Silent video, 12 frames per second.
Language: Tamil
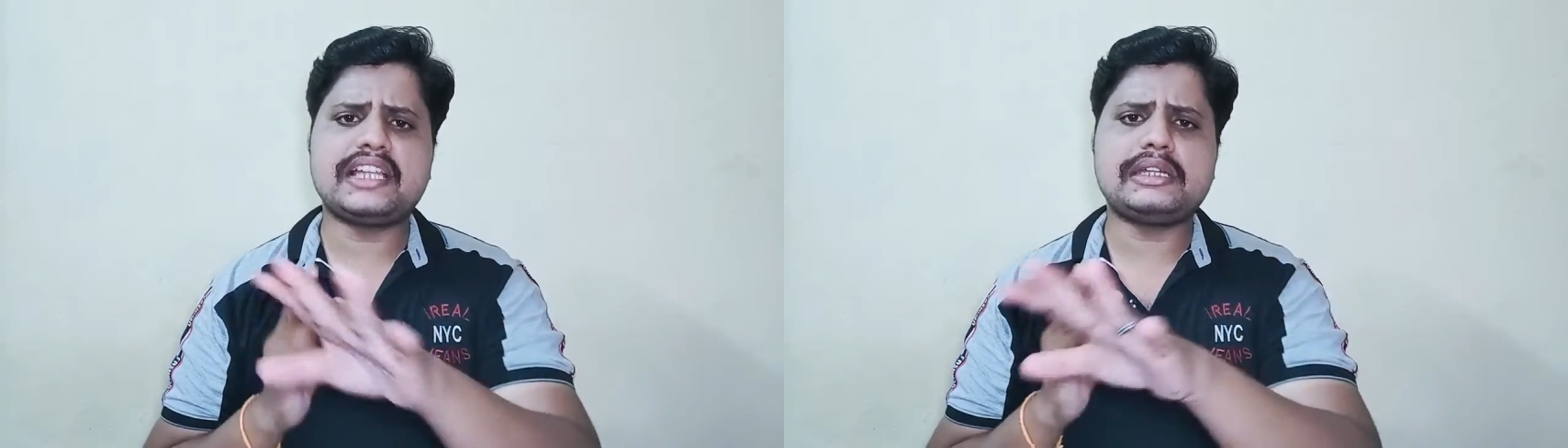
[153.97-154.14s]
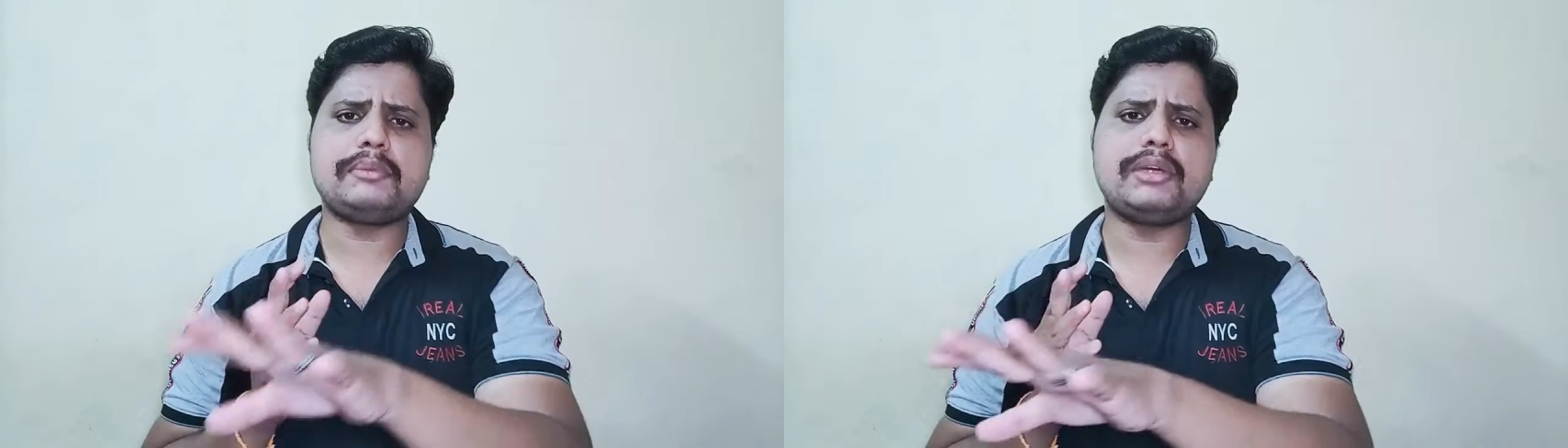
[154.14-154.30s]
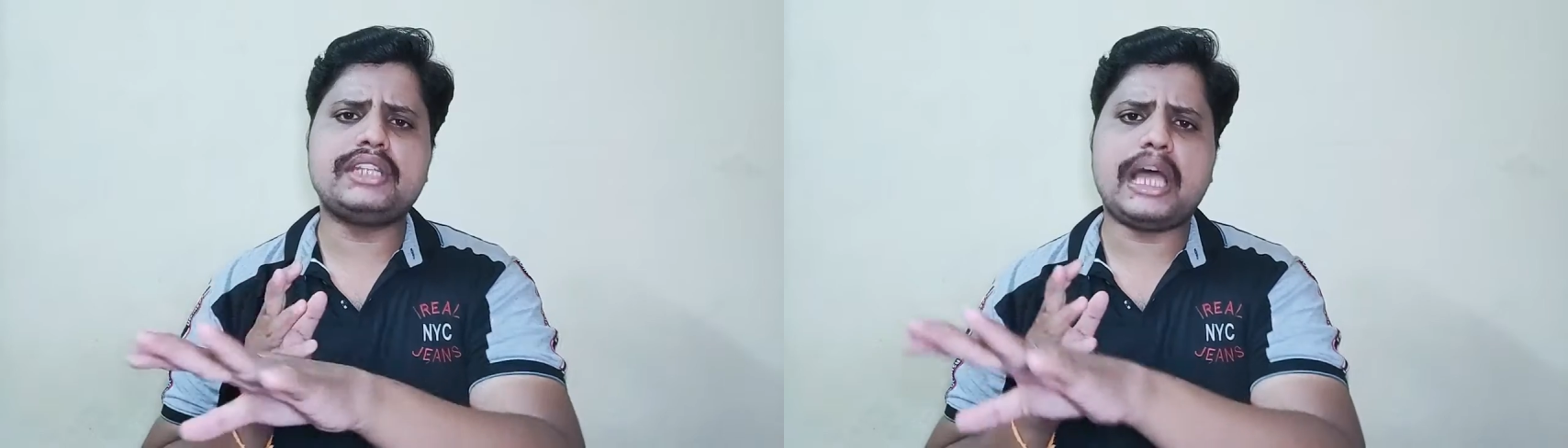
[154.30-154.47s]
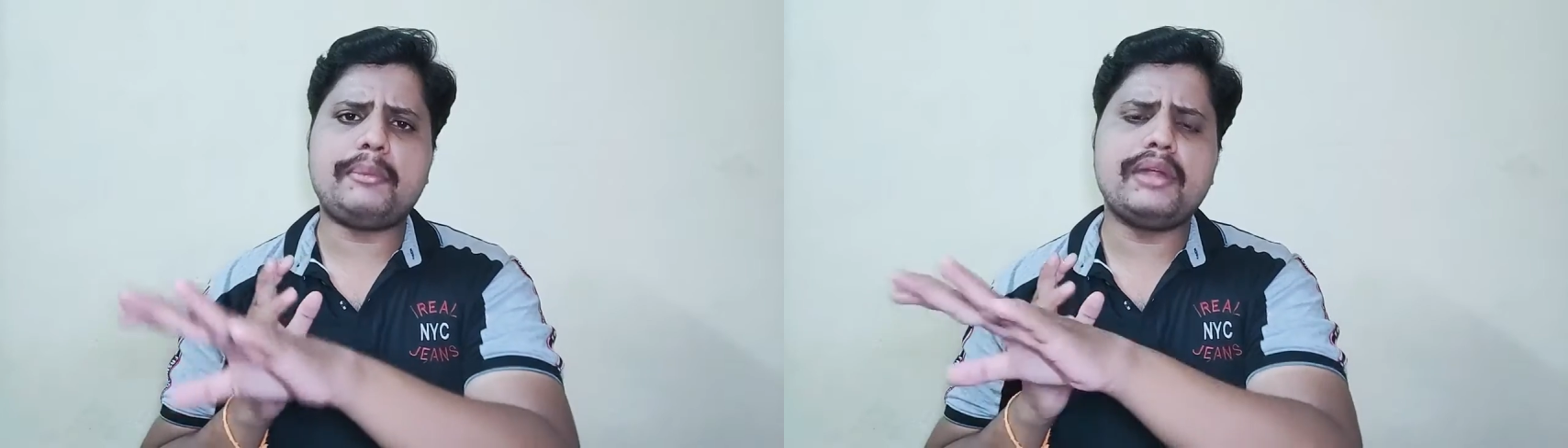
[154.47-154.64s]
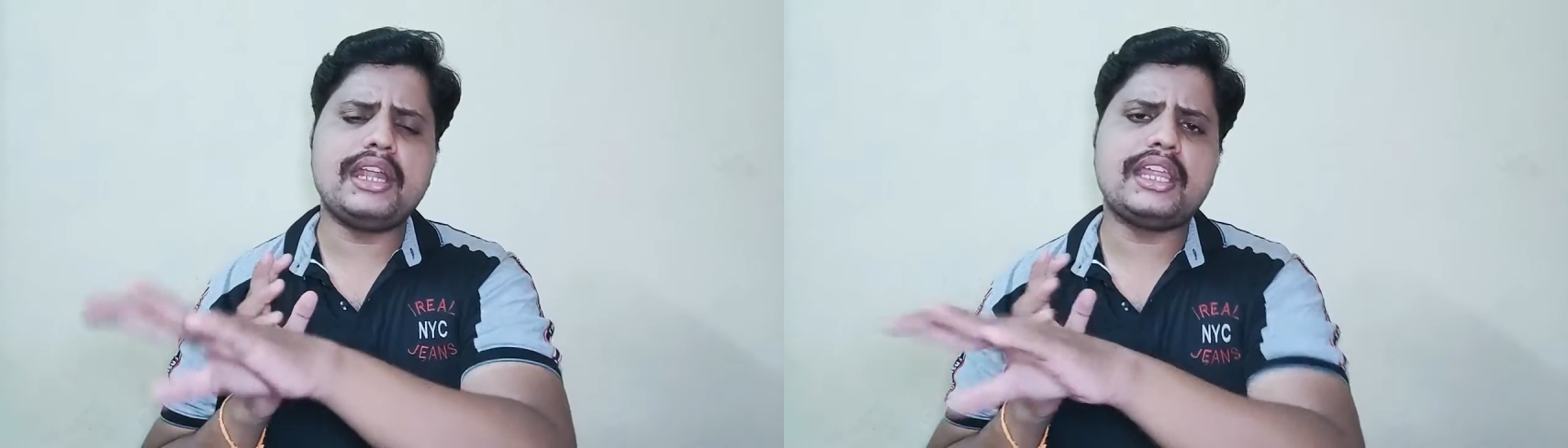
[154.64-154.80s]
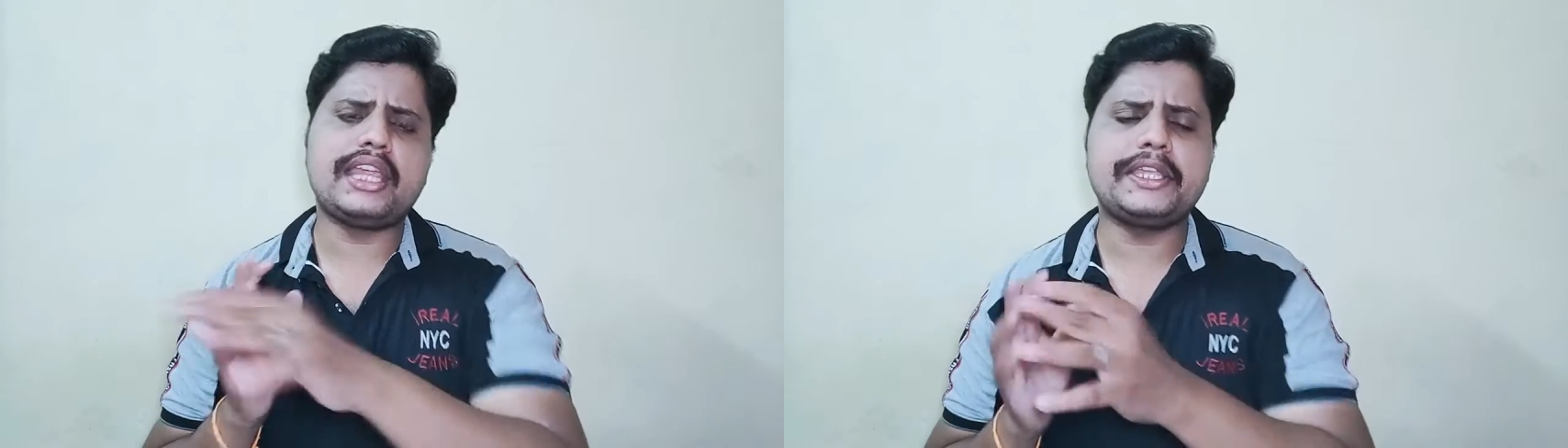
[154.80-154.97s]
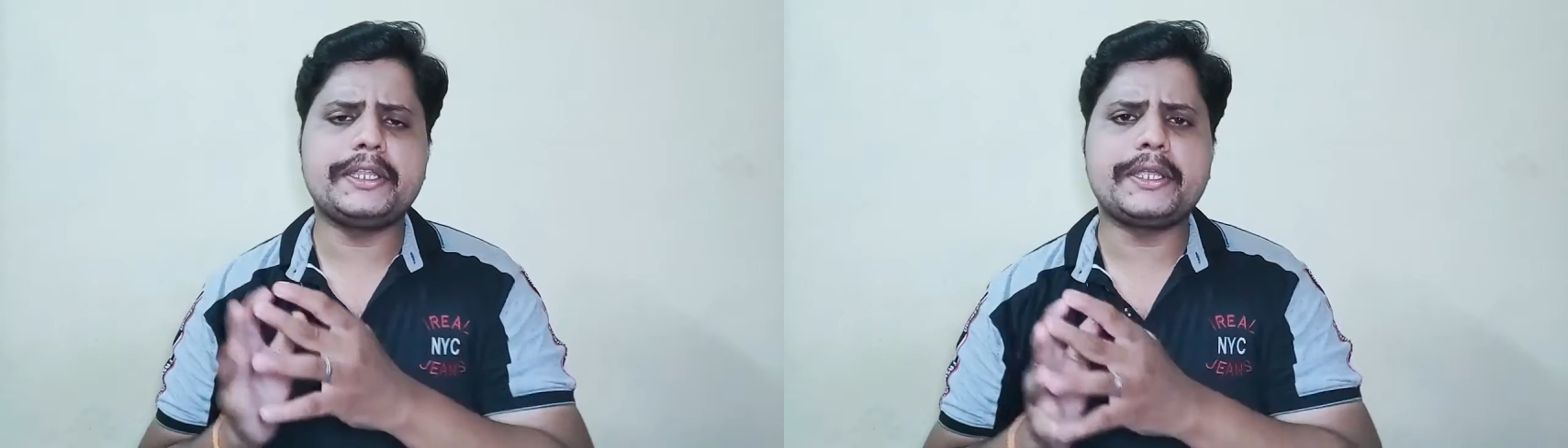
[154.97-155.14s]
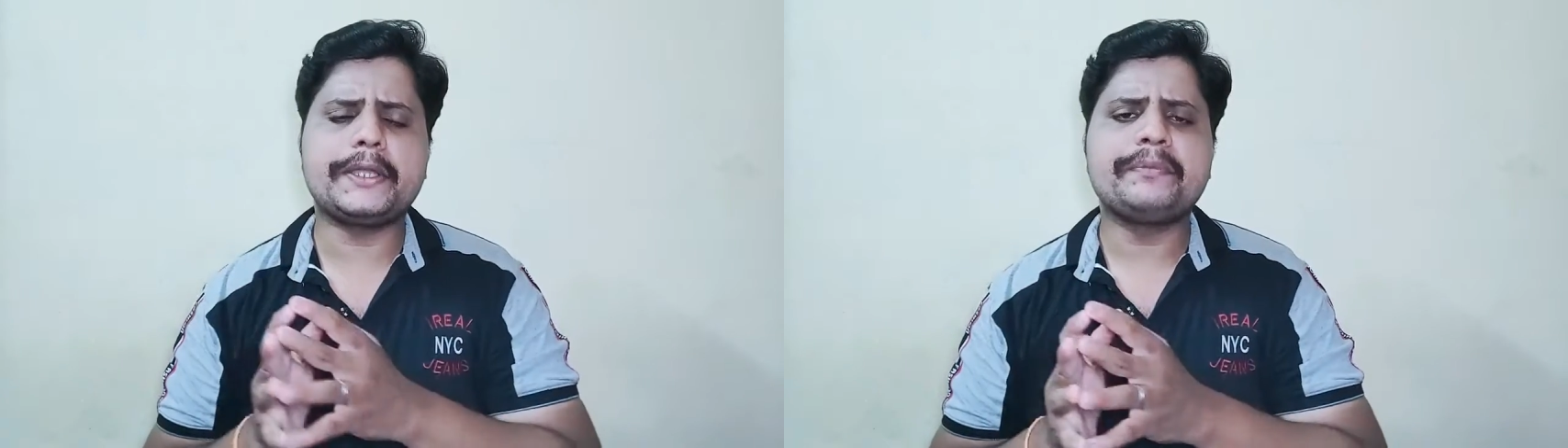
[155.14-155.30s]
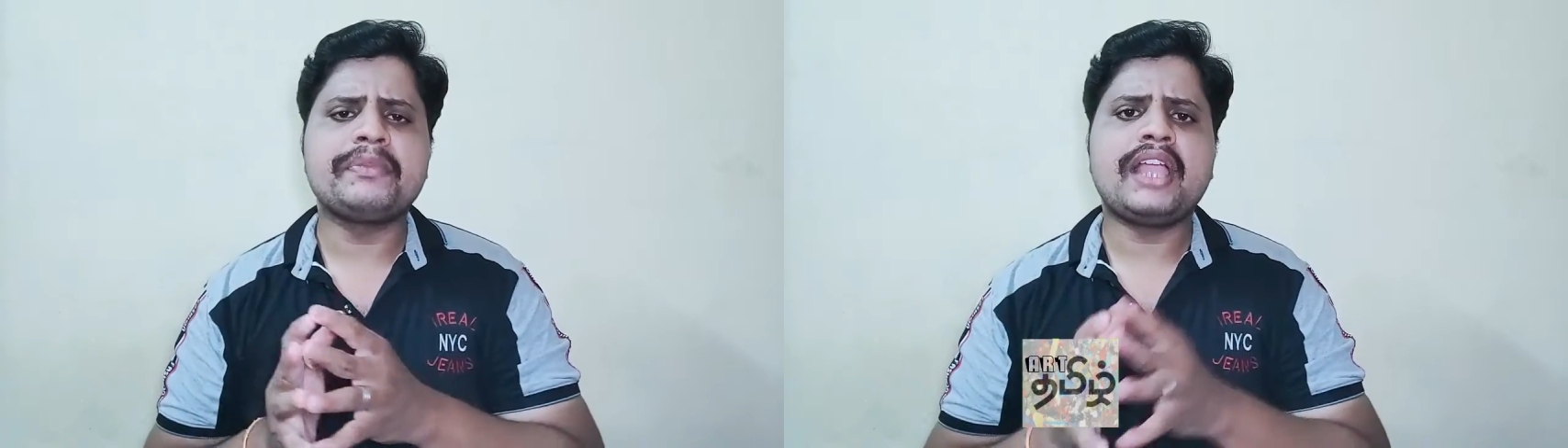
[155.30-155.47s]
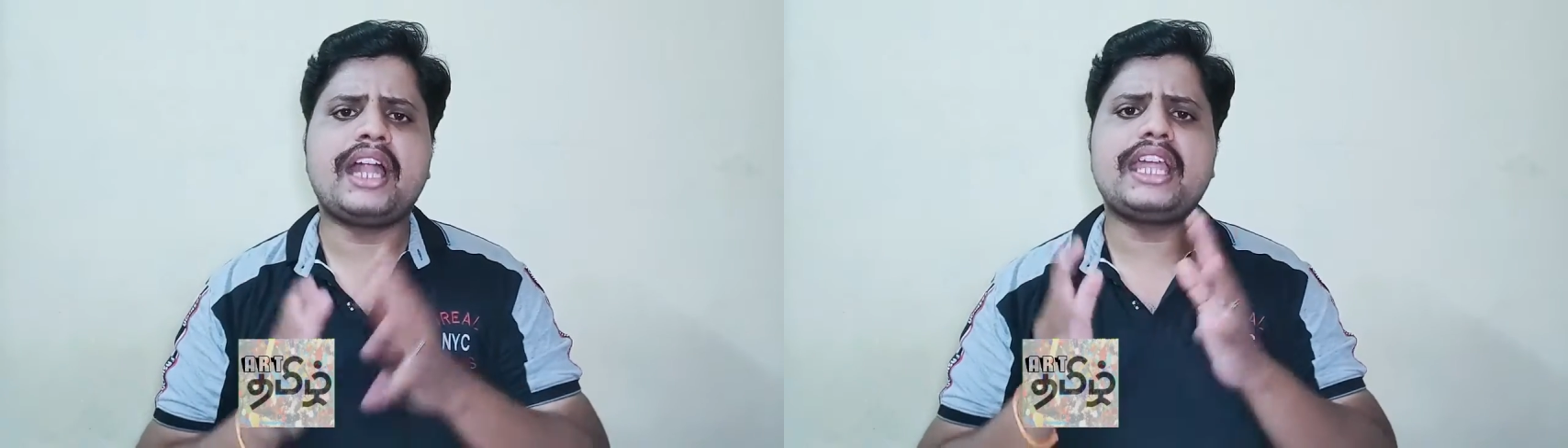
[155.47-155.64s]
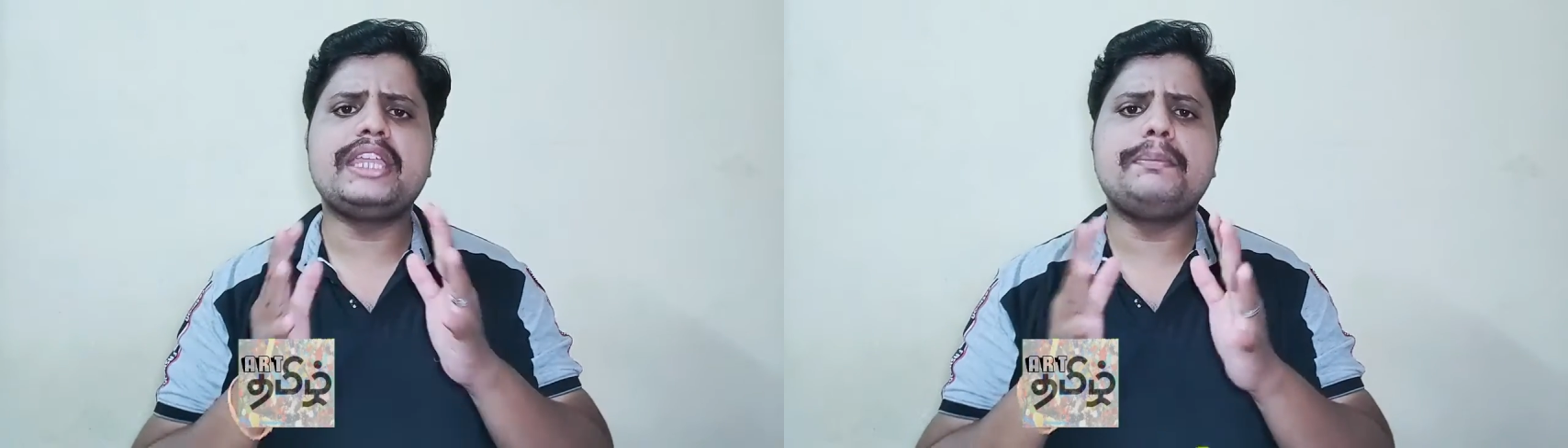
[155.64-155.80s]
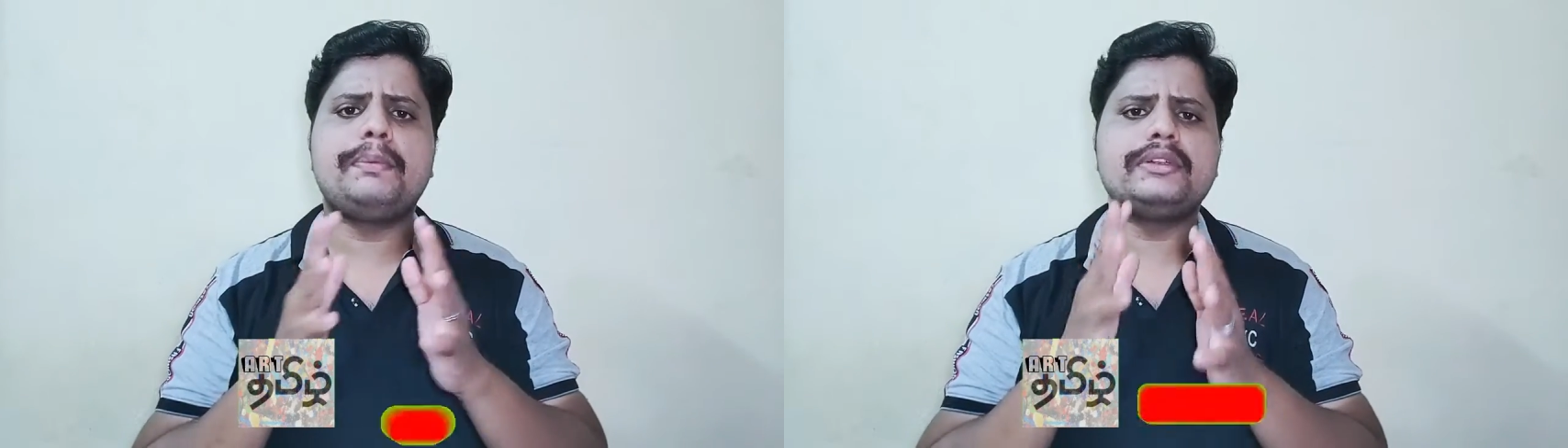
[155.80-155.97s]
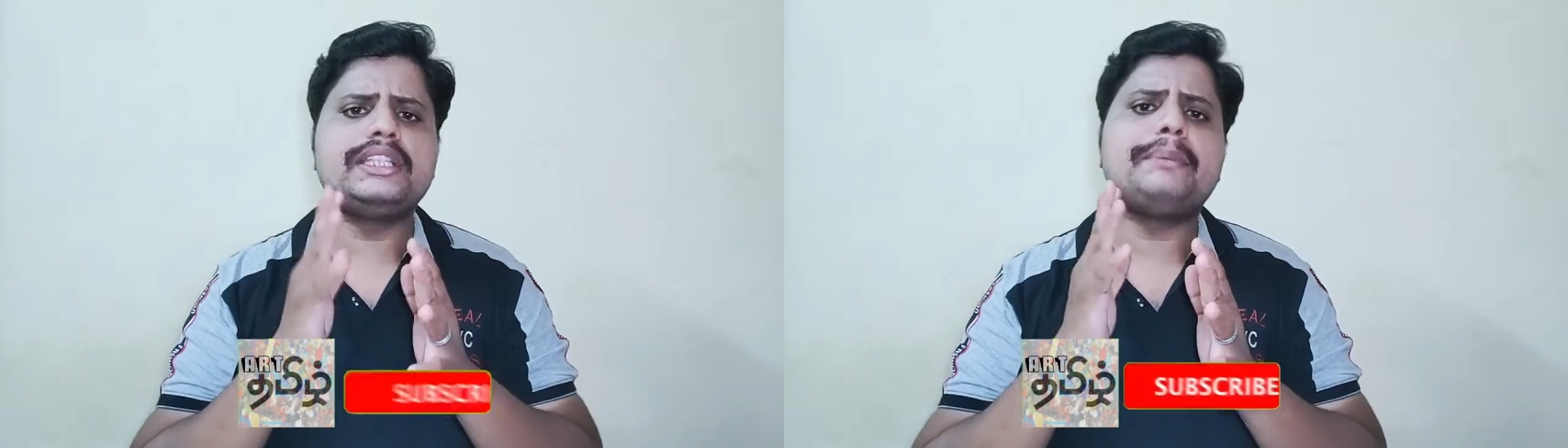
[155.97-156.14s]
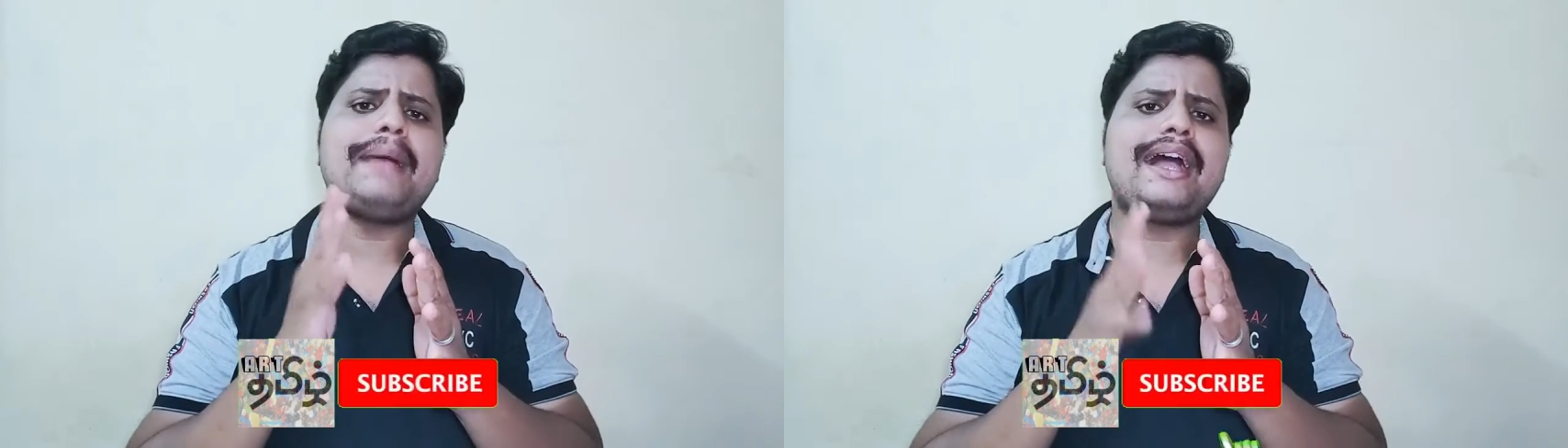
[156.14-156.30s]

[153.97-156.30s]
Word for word: சட்டம் வந்து அமலில் தான் இருக்குது ஆனால் இப்போ இந்த